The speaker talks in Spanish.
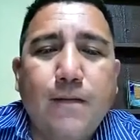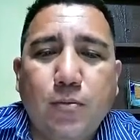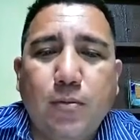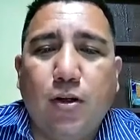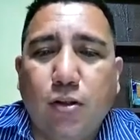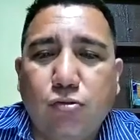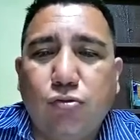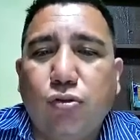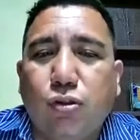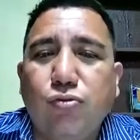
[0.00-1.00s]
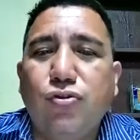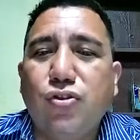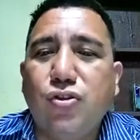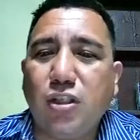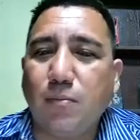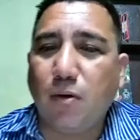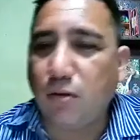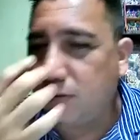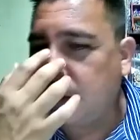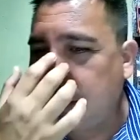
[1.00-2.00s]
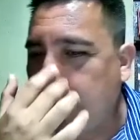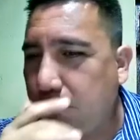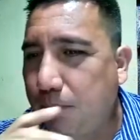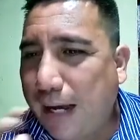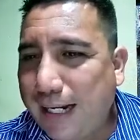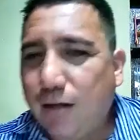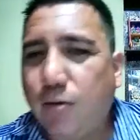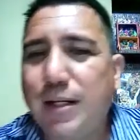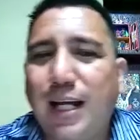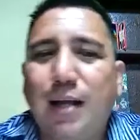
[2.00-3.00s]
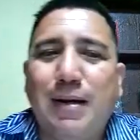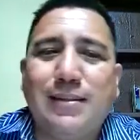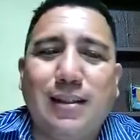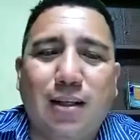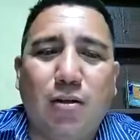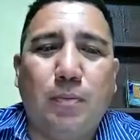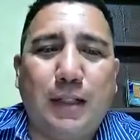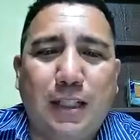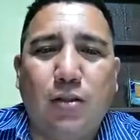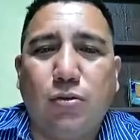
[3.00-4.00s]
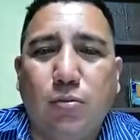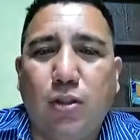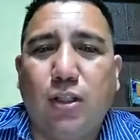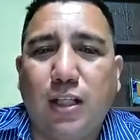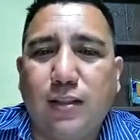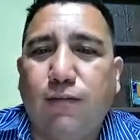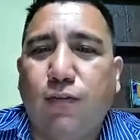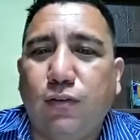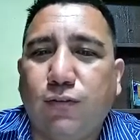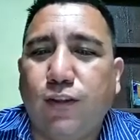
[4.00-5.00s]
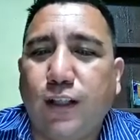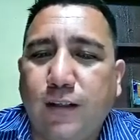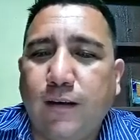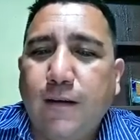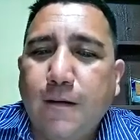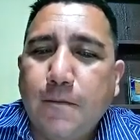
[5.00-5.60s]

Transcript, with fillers: Número dos, Don Simón Parejo y nada más, el de los patitos. Número tres, Fosforín.